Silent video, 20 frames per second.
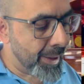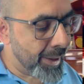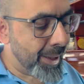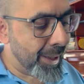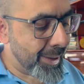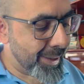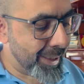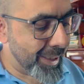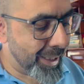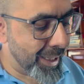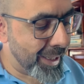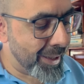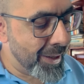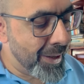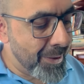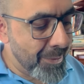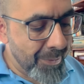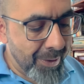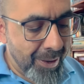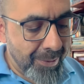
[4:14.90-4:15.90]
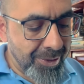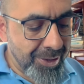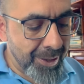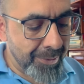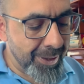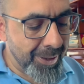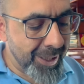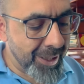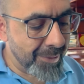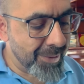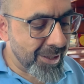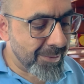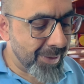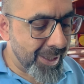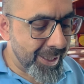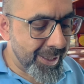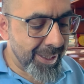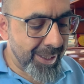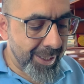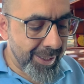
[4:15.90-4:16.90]
Así que vamos a ver qué más me
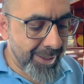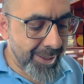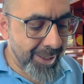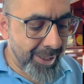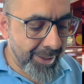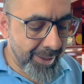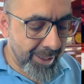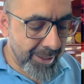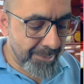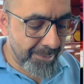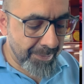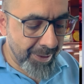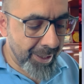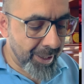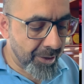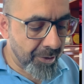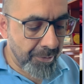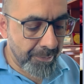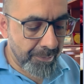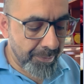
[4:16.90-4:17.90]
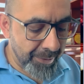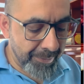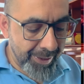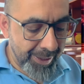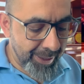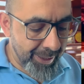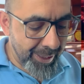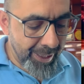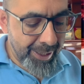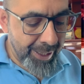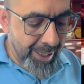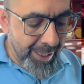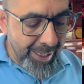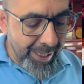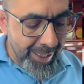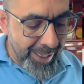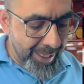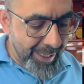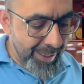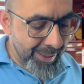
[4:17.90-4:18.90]
dicen las cartas para complementar
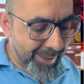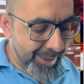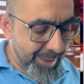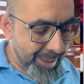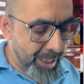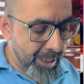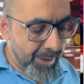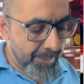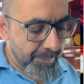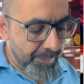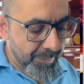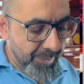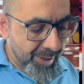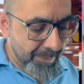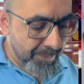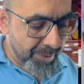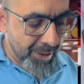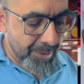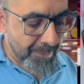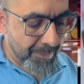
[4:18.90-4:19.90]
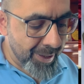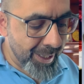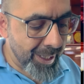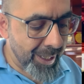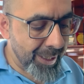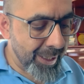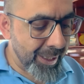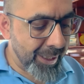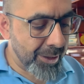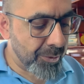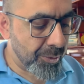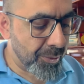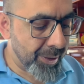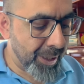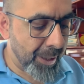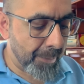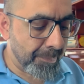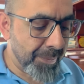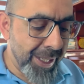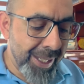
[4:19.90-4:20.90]
esta primera
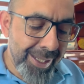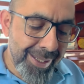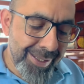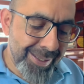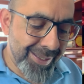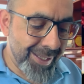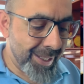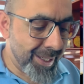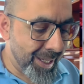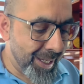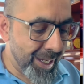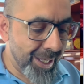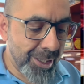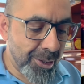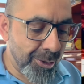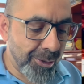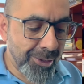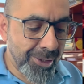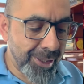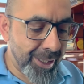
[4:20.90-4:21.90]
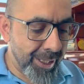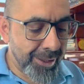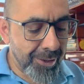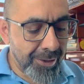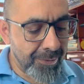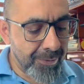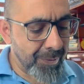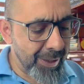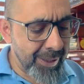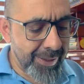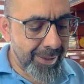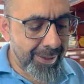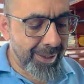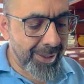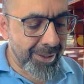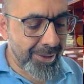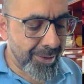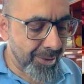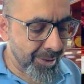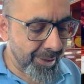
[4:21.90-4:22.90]
lectura. Sí, hay contratos,
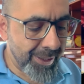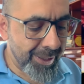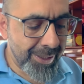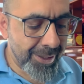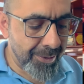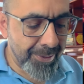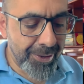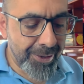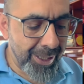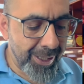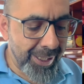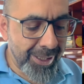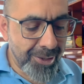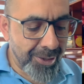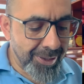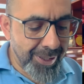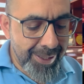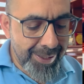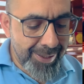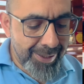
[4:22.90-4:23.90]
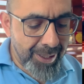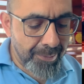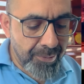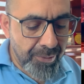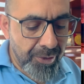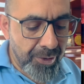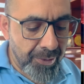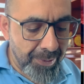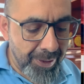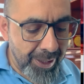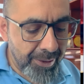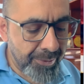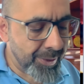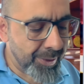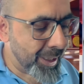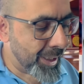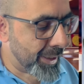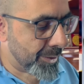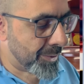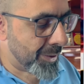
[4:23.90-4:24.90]
felicitaciones. Yo veo que las cosas están muy bien.
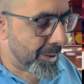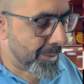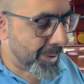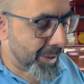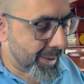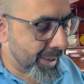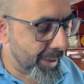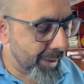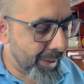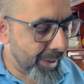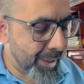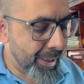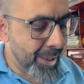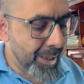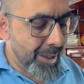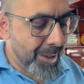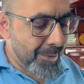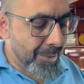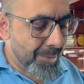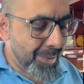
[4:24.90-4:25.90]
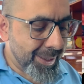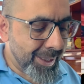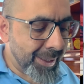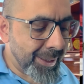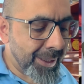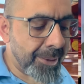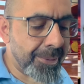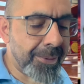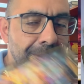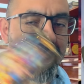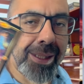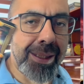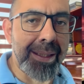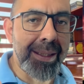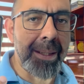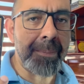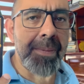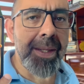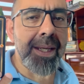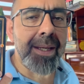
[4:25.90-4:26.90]
Una lectura bastante, bastante
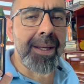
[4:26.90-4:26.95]
bonita,